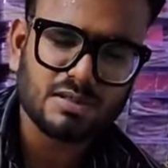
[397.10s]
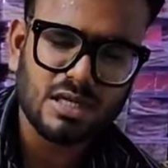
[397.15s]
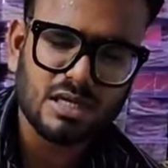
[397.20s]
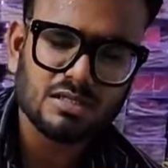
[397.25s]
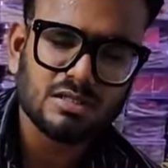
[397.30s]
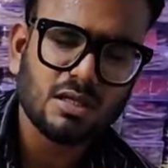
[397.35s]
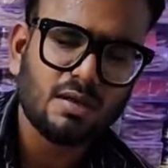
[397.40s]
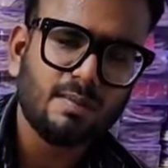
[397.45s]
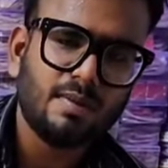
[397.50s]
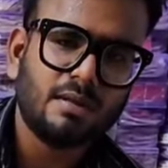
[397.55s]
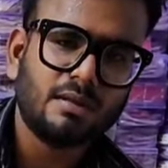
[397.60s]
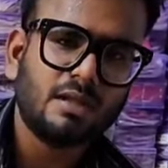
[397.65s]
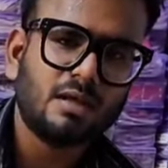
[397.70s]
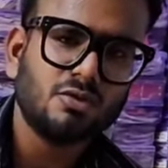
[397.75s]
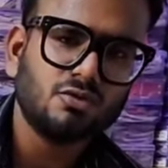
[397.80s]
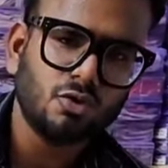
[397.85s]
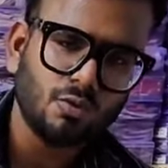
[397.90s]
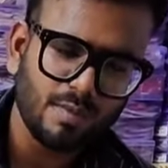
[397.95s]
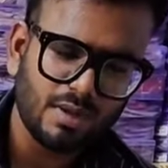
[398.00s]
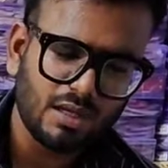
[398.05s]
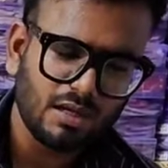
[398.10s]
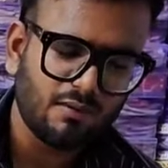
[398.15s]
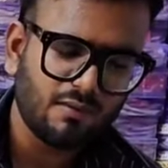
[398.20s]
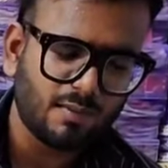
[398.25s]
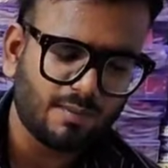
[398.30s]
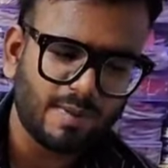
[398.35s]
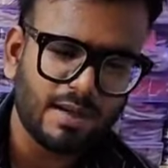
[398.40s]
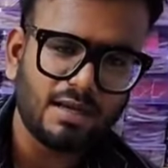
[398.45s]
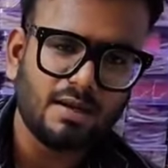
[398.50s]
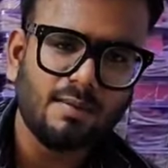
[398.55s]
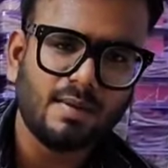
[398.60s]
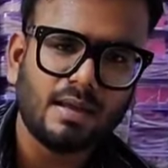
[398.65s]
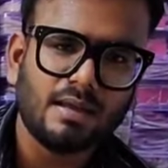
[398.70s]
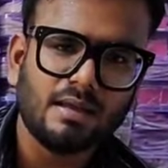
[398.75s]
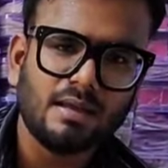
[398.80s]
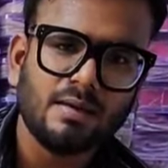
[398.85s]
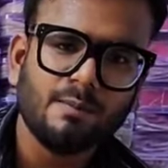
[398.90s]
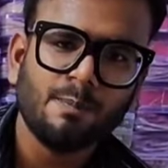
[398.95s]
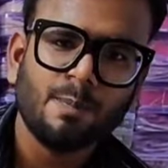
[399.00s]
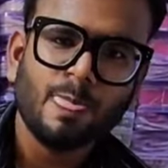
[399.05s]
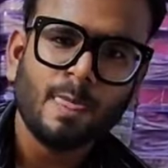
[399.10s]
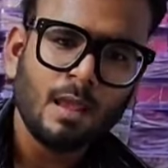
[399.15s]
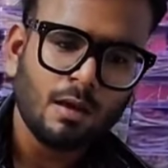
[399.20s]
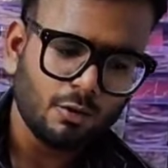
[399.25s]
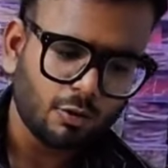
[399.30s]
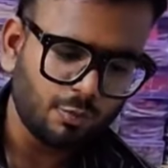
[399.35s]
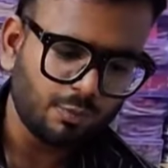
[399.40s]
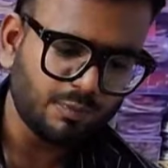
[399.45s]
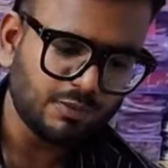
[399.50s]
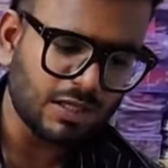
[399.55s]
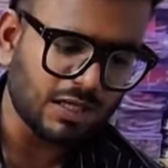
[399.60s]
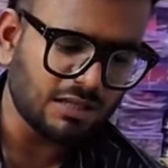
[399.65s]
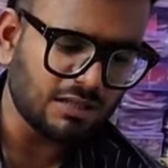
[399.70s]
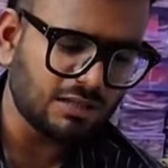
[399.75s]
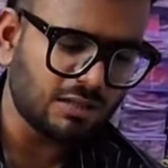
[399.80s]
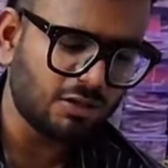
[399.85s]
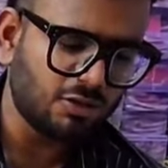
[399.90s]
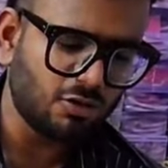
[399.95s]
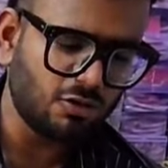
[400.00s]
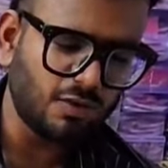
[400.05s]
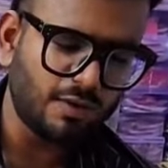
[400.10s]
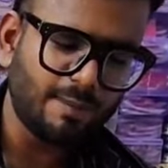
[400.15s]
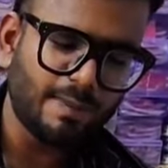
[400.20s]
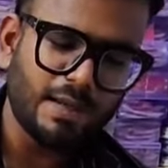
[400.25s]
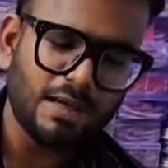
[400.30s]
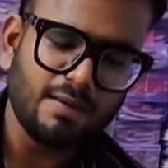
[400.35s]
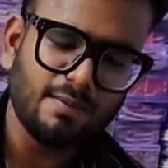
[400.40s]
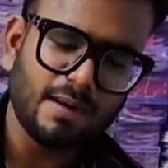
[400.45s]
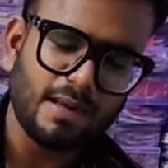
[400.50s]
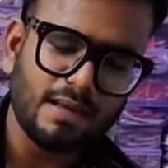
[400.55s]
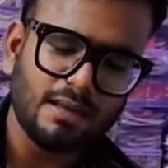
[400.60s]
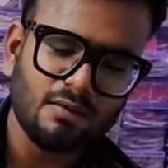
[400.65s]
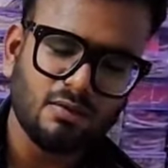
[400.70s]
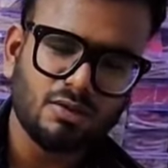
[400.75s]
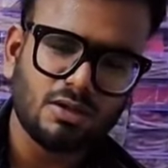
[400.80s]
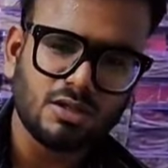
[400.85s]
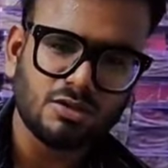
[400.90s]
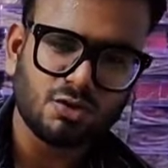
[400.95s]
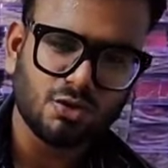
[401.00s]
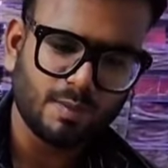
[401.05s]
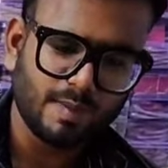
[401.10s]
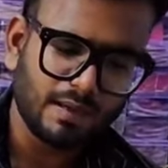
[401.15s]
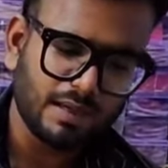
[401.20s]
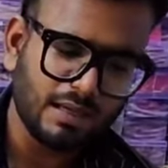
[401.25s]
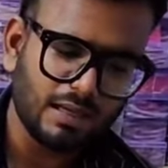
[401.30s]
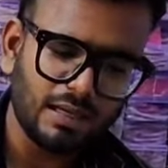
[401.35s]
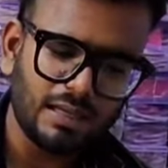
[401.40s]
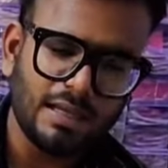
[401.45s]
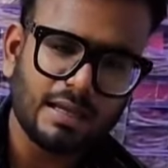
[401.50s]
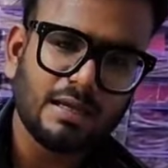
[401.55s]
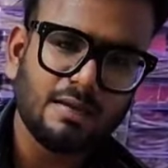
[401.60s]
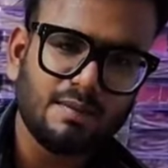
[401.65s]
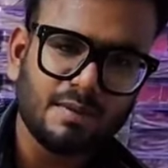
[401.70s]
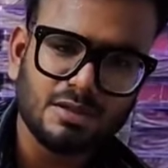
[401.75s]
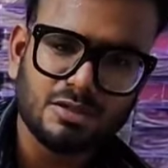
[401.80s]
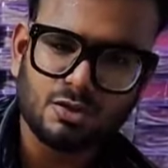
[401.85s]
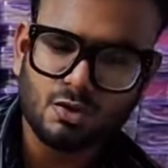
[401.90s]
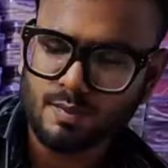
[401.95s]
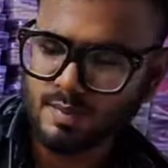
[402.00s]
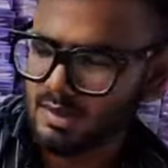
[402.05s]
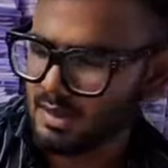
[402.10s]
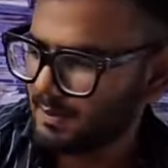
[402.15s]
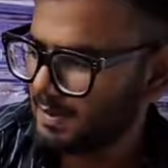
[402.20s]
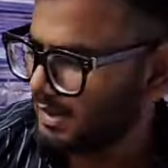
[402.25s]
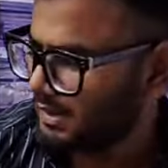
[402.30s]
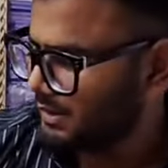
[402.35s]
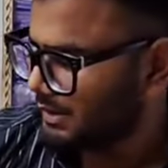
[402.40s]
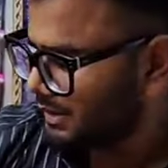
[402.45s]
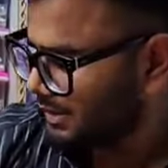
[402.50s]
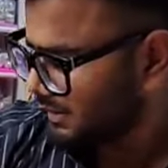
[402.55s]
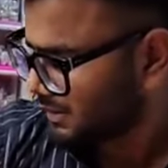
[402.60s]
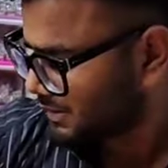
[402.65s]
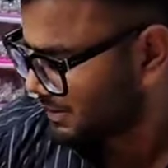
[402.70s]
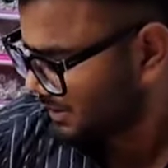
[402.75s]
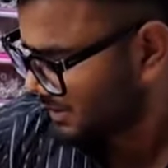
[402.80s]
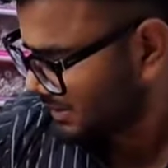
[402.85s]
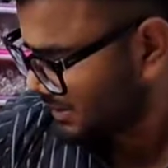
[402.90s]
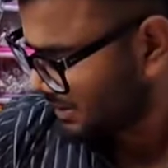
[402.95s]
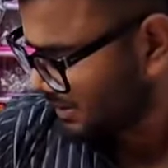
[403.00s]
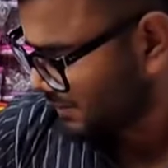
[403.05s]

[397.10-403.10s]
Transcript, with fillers: पचास का बिकता है जो मेरे व्यापारी भाई है गुप्ता जी के जो व्यापारी भाई है वो दस रुपए का ले जाके बीस रुपए का बेचते हैं ठीक है